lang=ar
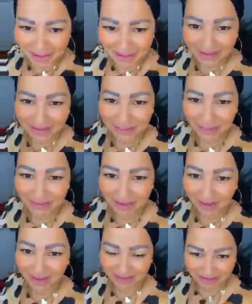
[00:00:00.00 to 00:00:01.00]
ميرا خلي لي
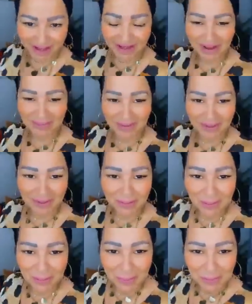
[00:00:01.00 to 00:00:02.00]
وحده صح عمري